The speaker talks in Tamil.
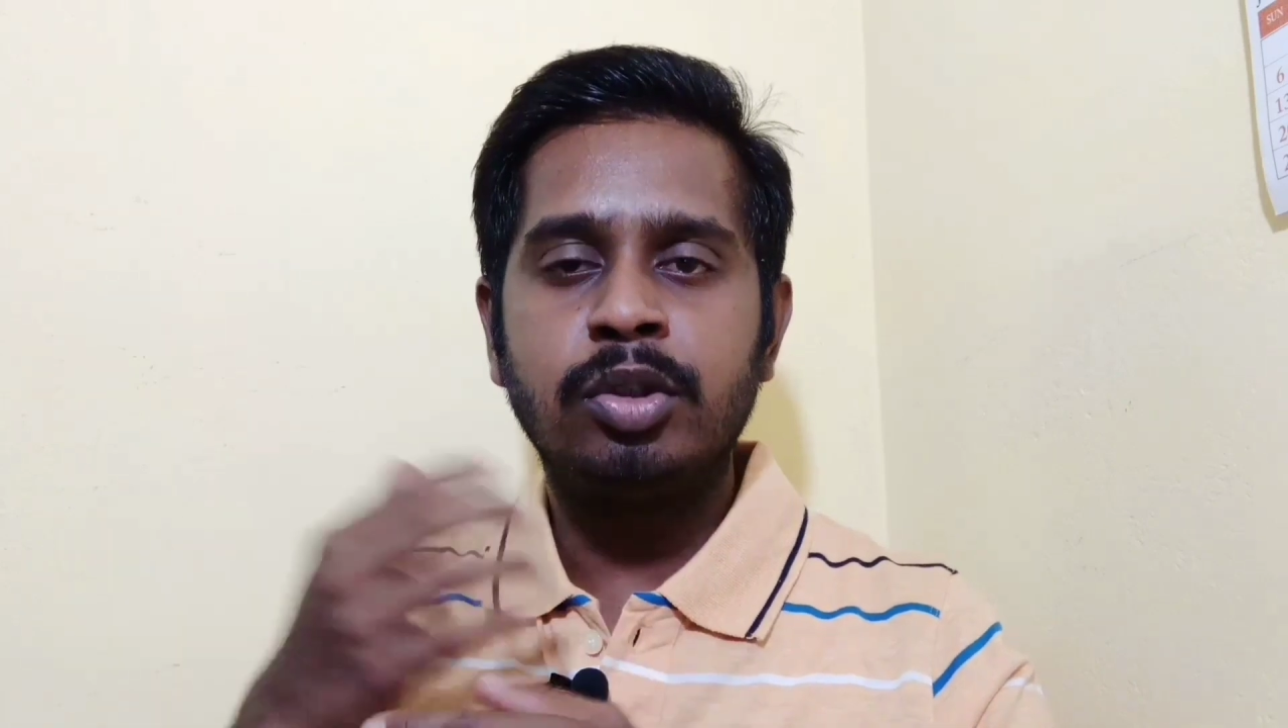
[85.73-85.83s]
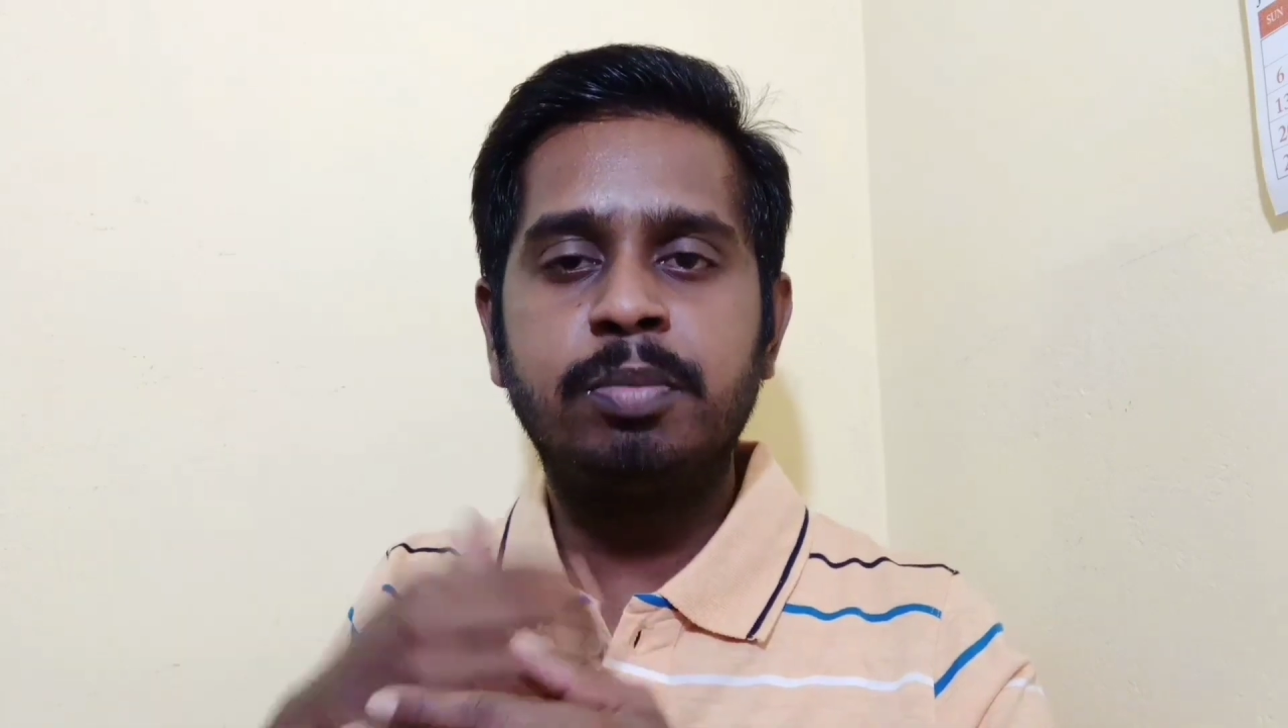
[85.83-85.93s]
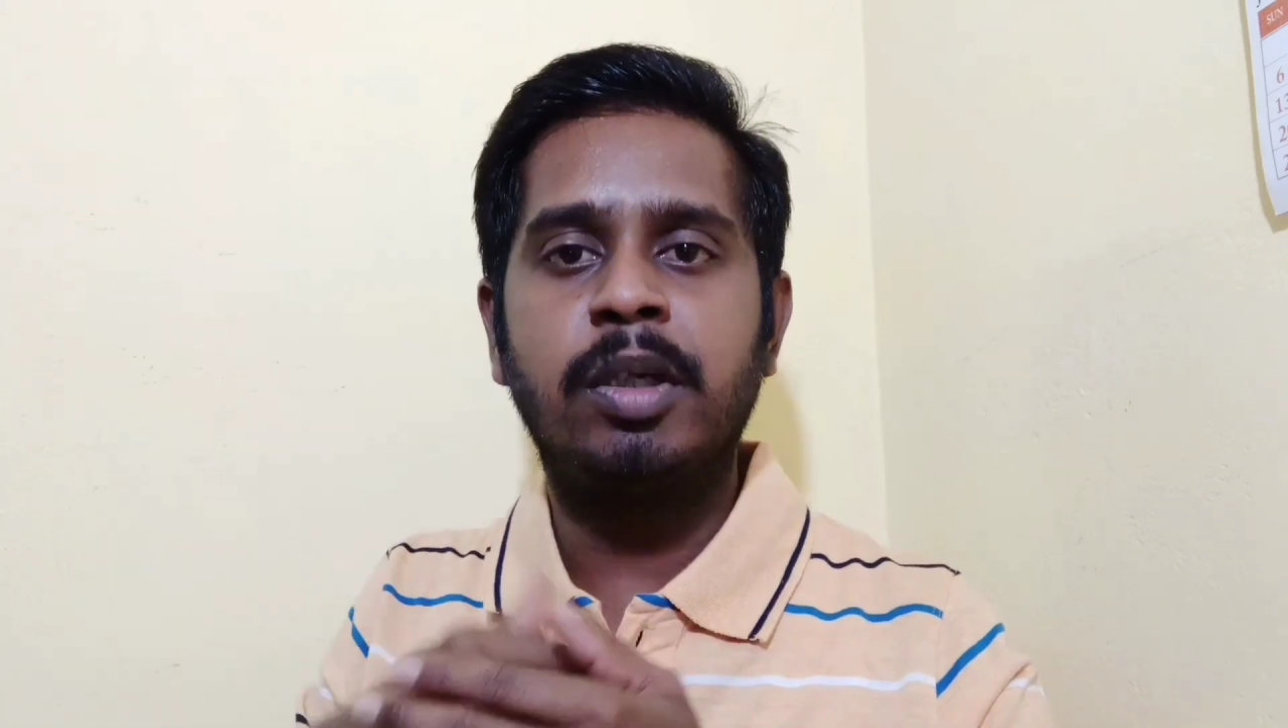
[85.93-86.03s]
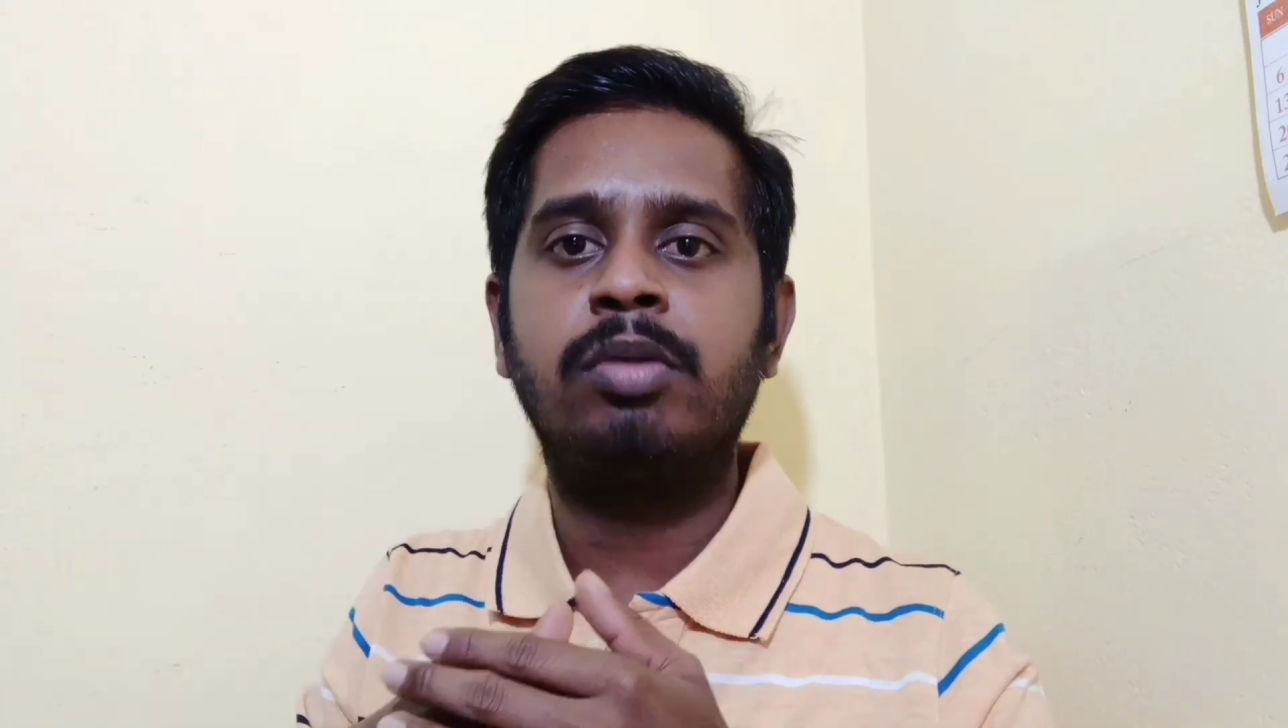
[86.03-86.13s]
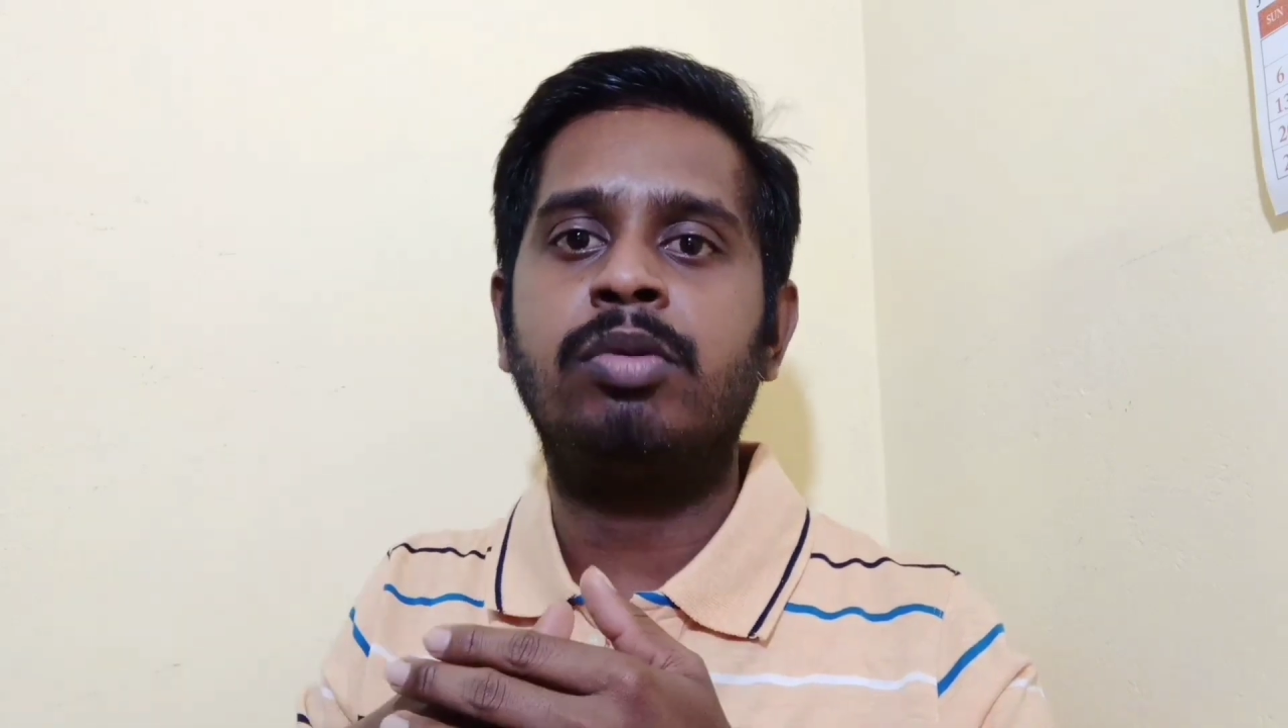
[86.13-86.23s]
யூஸ்
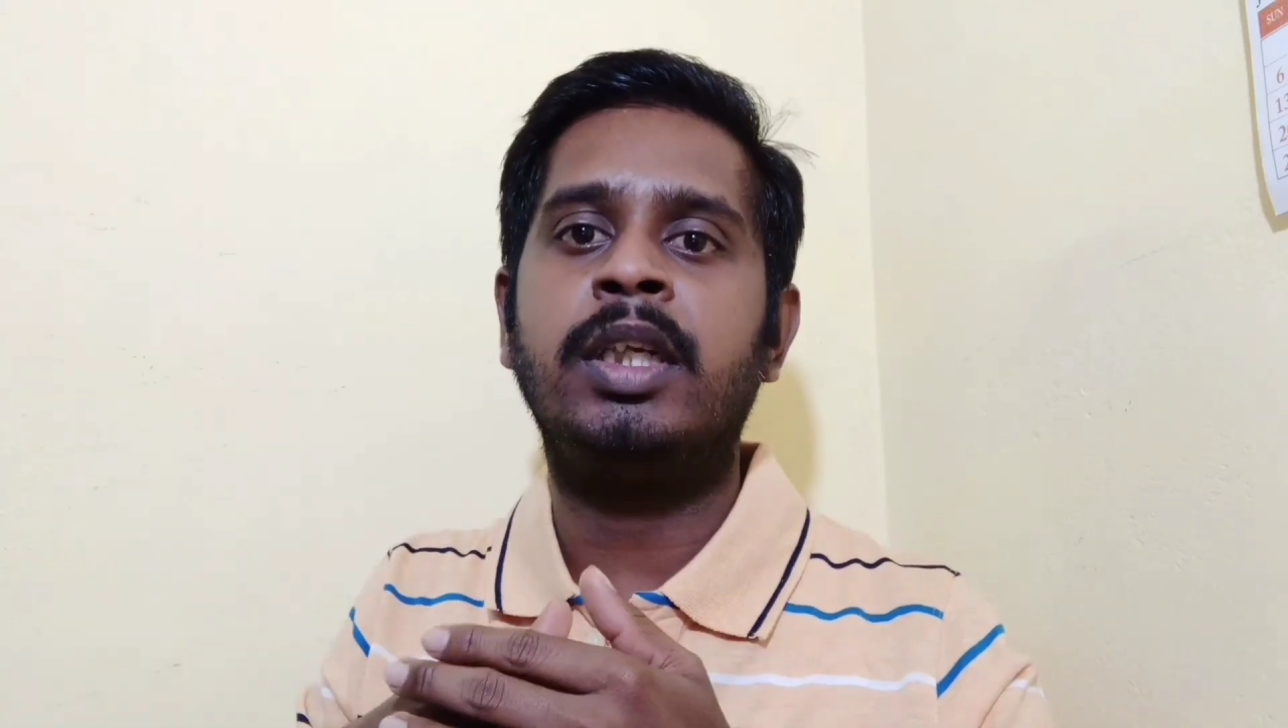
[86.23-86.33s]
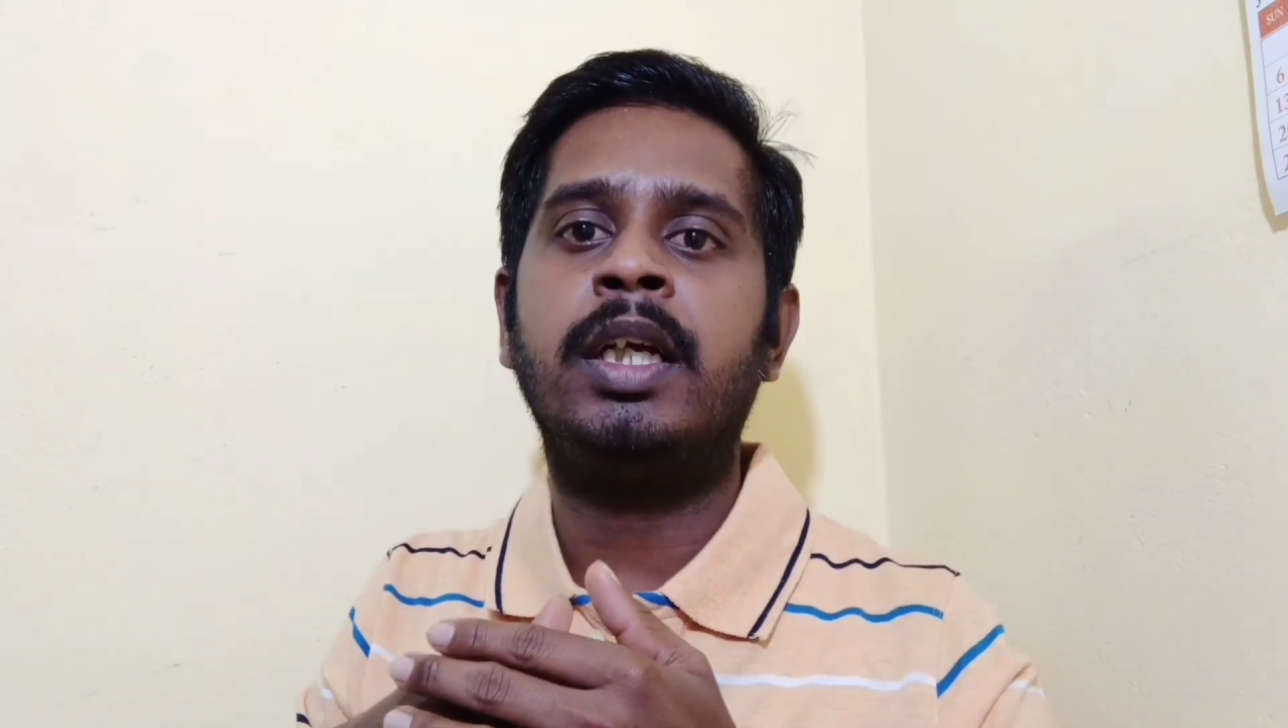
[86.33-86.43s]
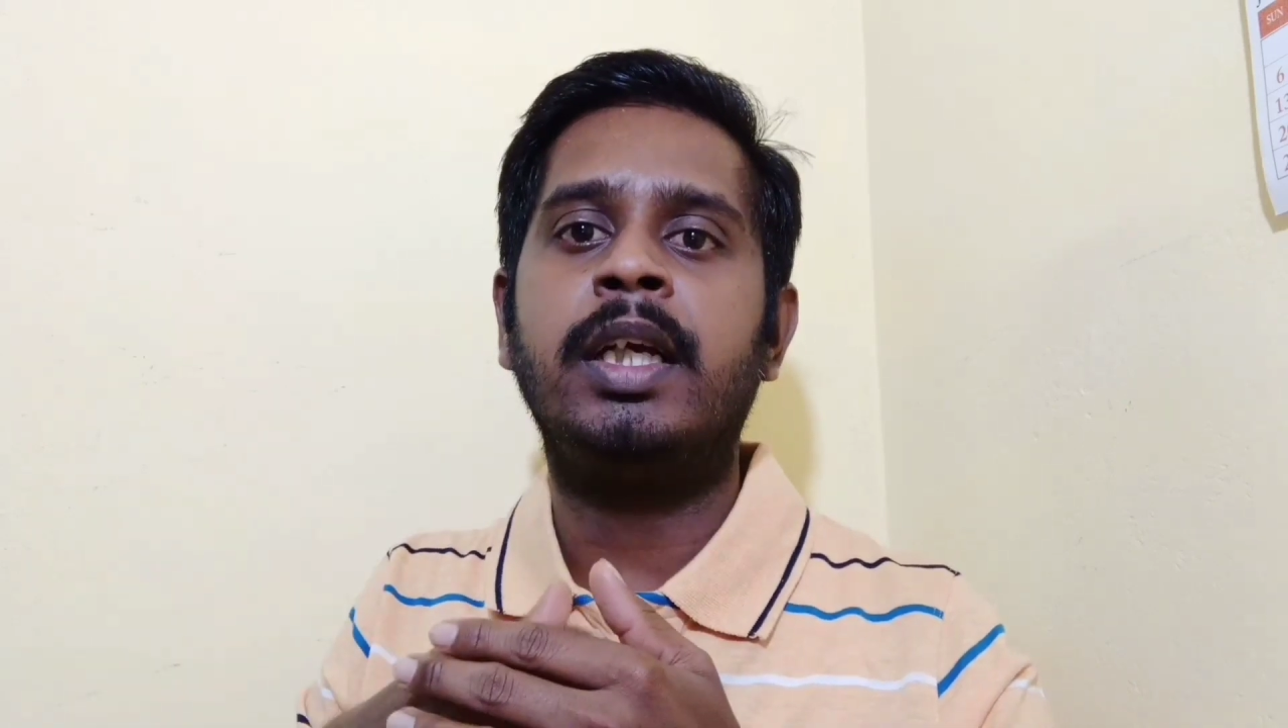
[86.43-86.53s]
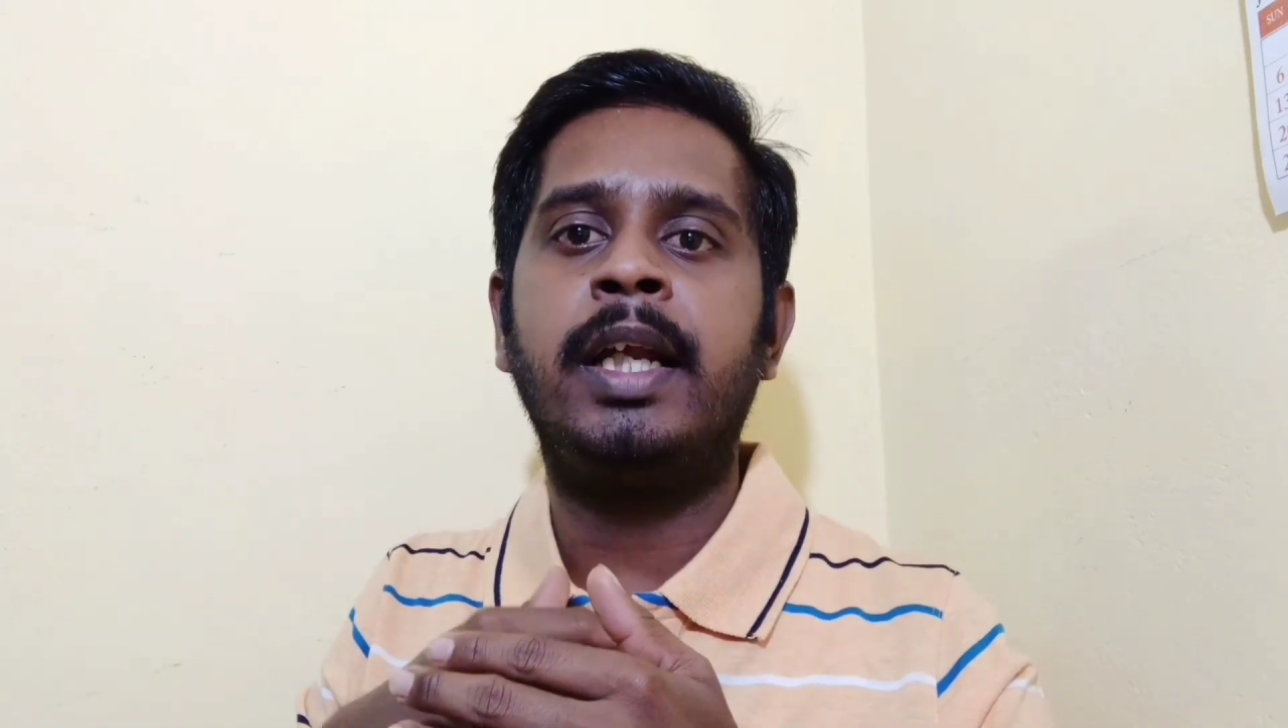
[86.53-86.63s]
பண்ணக்கூடிய